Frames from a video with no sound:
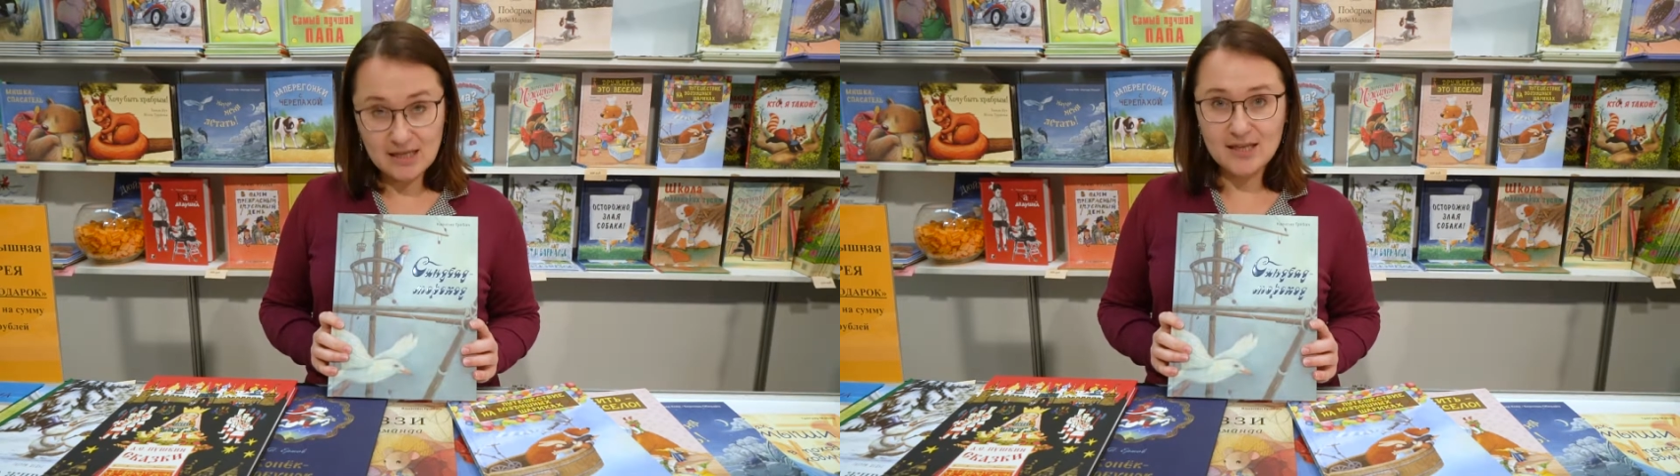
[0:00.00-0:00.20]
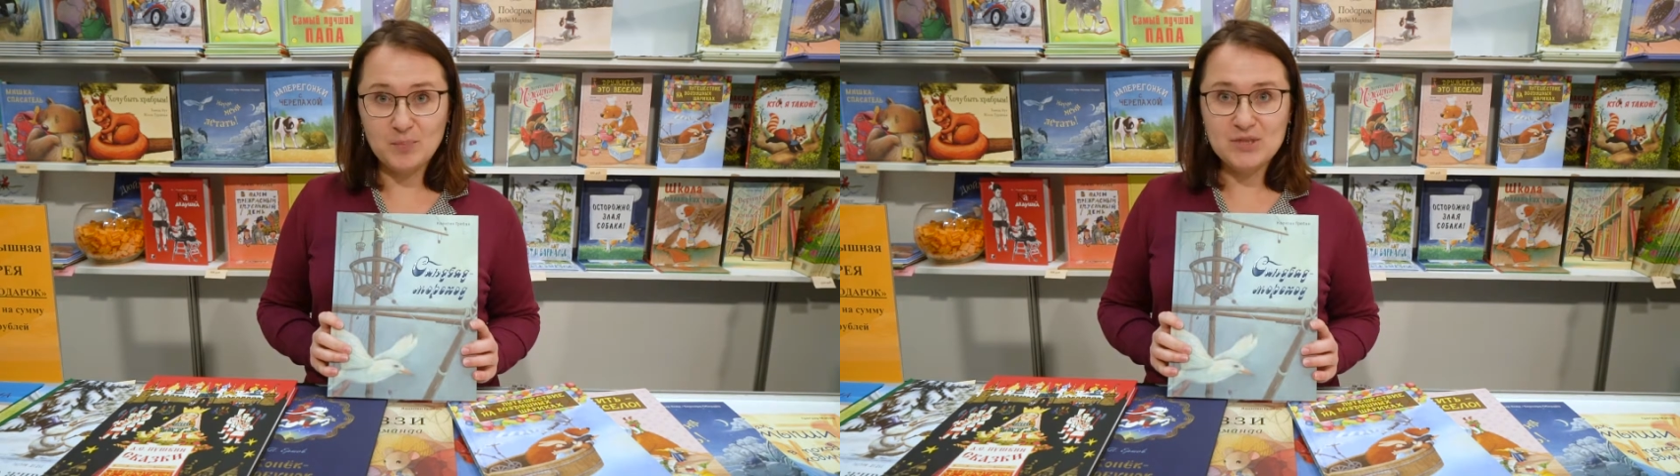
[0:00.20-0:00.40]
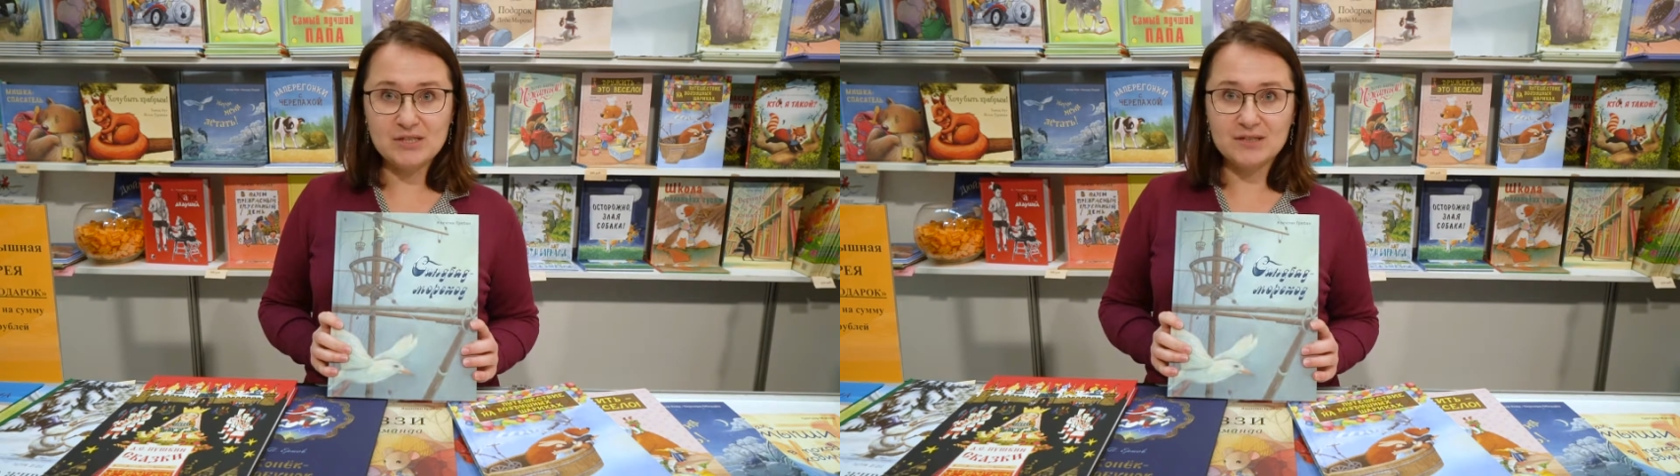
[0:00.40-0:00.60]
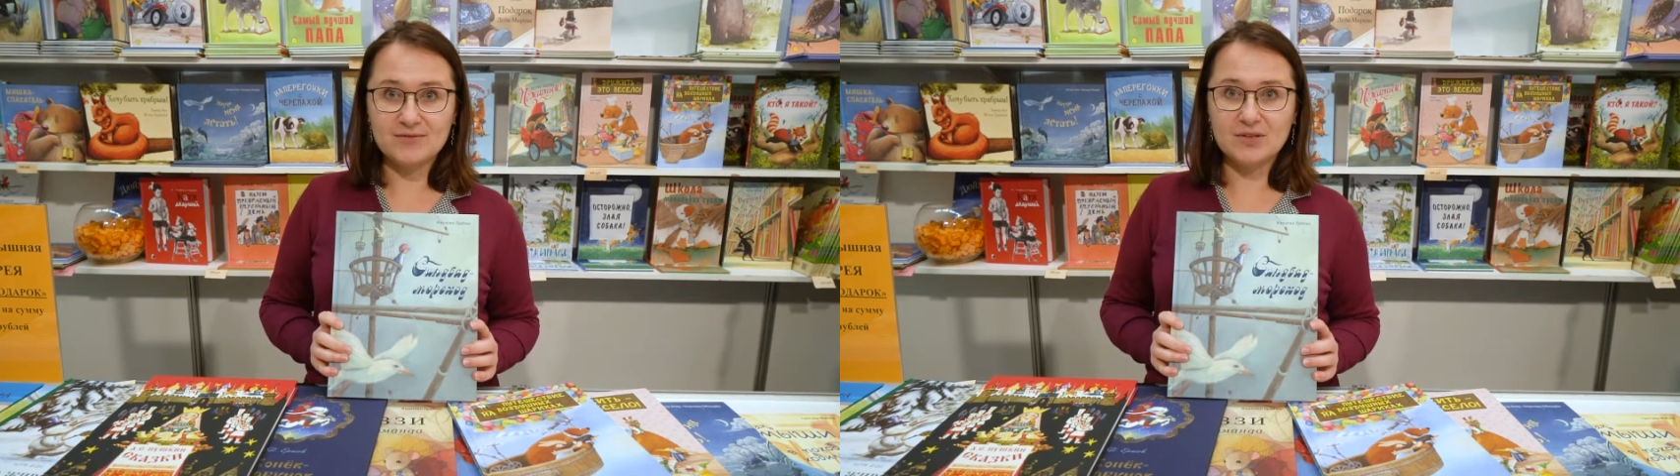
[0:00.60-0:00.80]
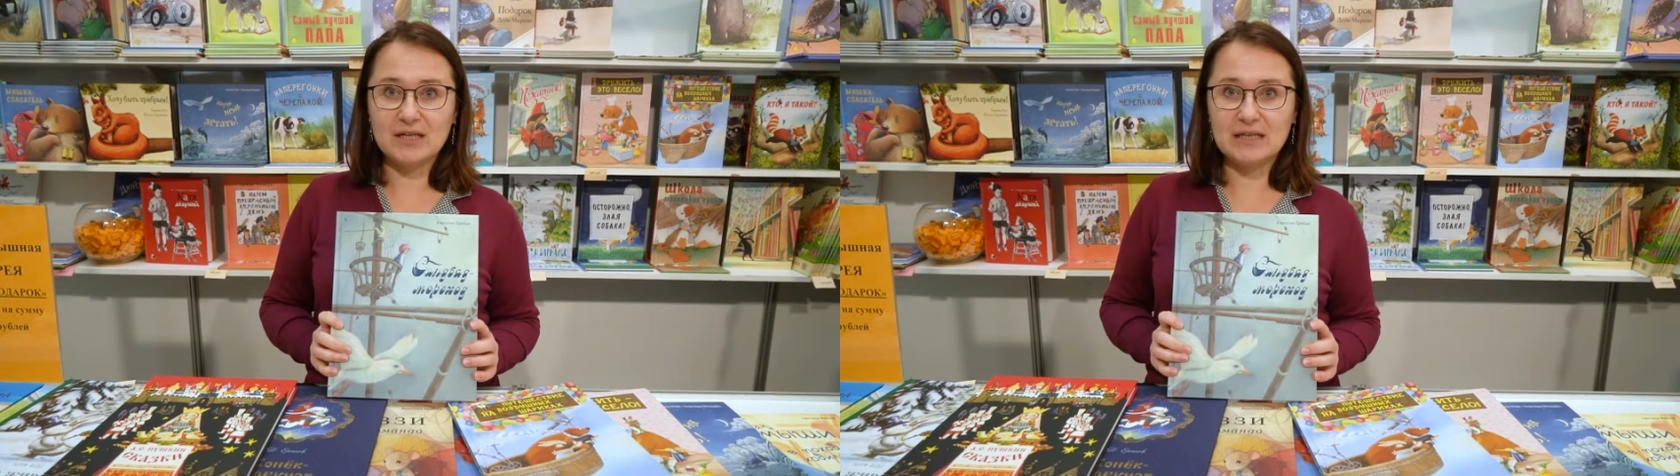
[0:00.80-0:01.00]

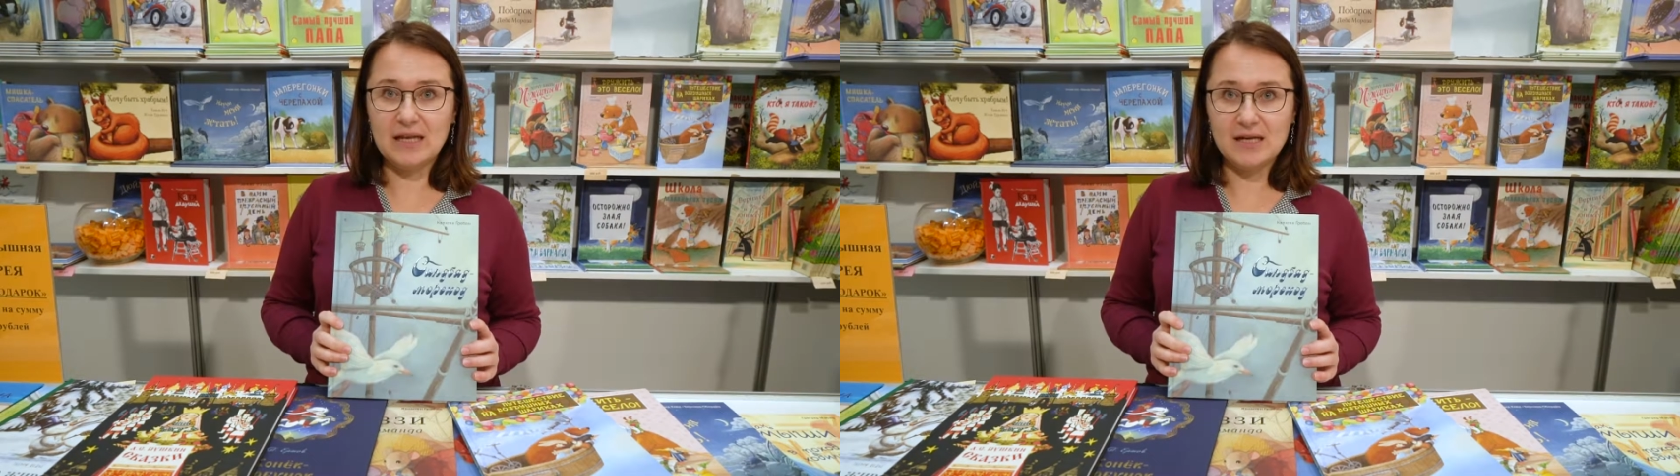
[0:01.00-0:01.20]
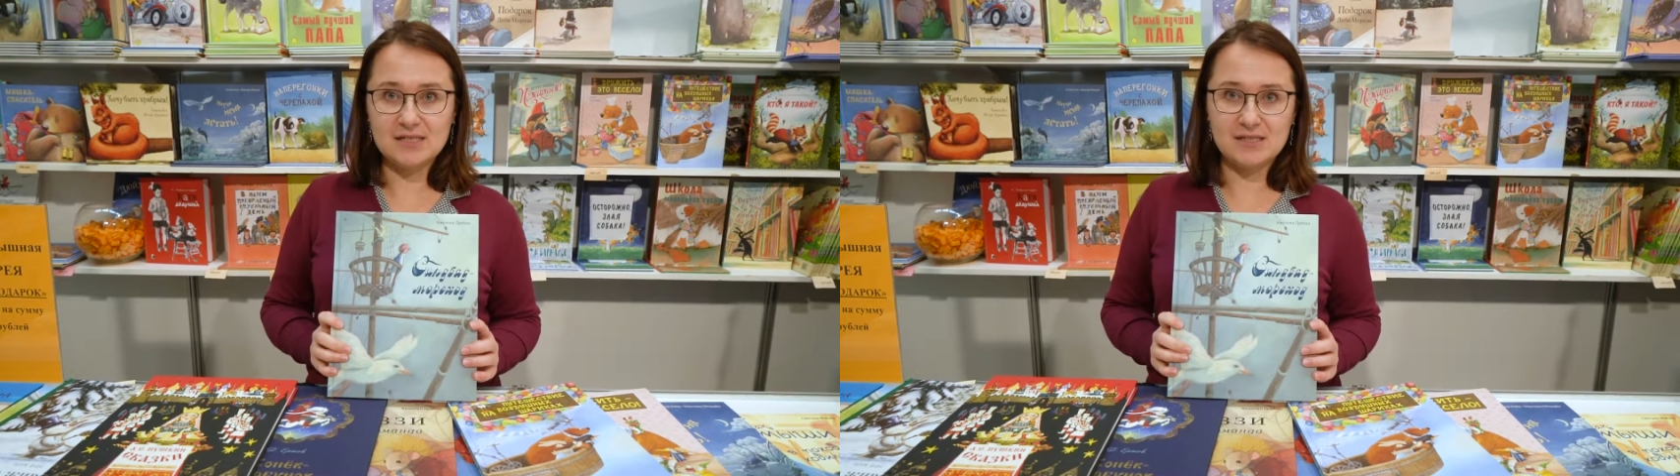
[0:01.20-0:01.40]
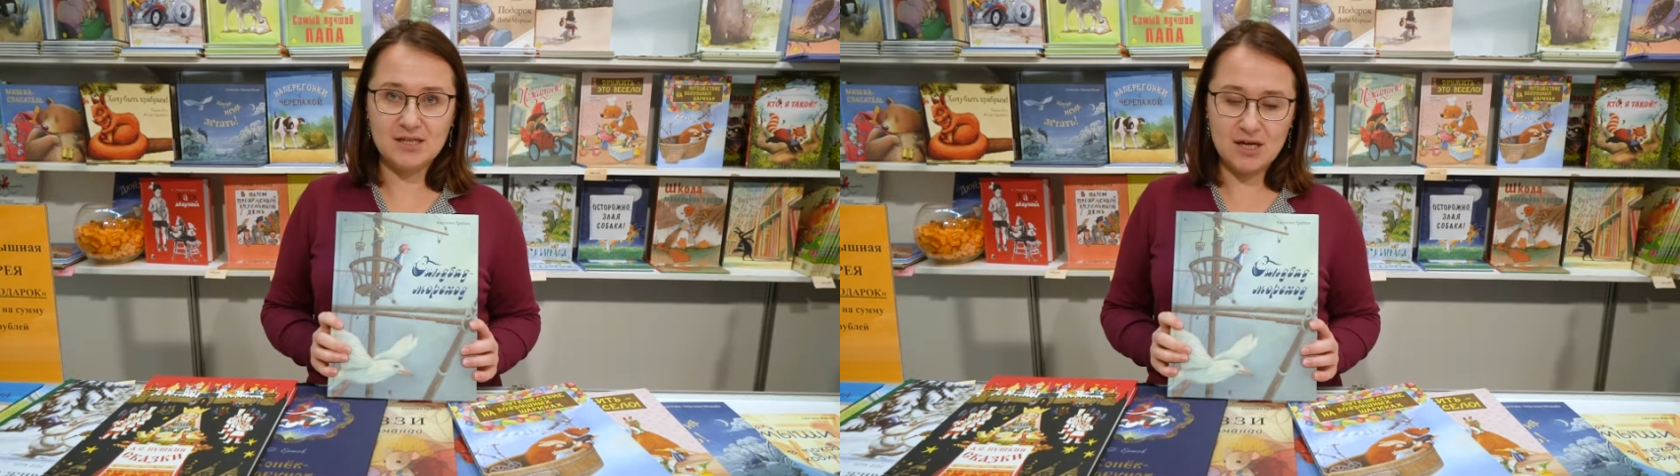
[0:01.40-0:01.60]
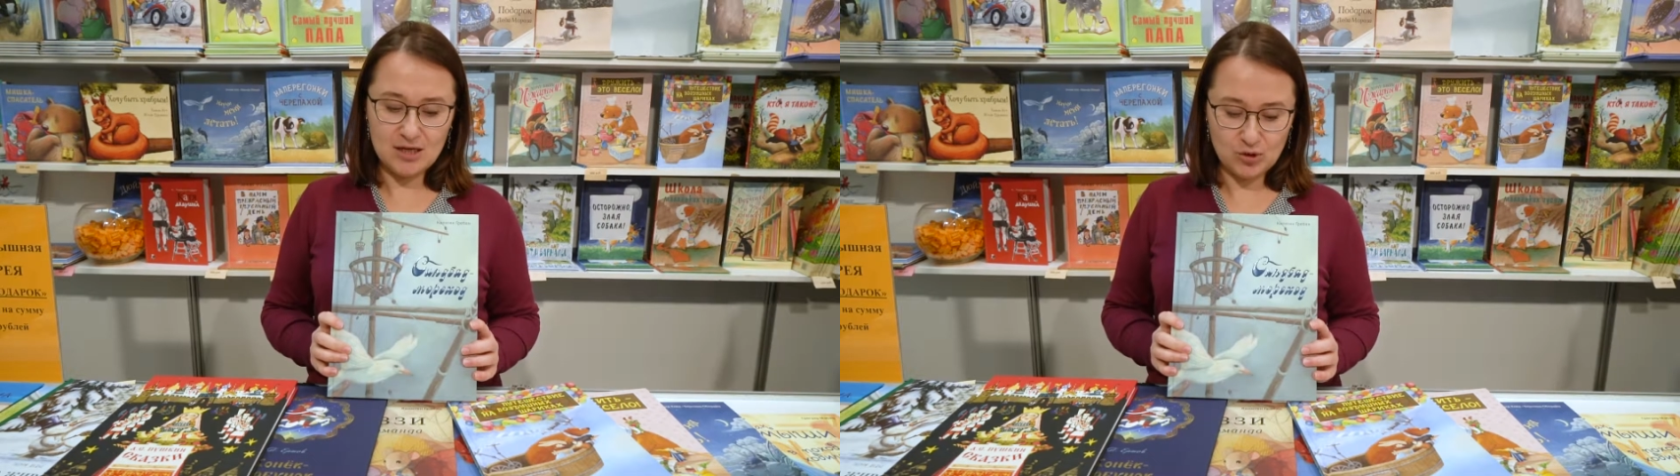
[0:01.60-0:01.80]
адаптированный для детей.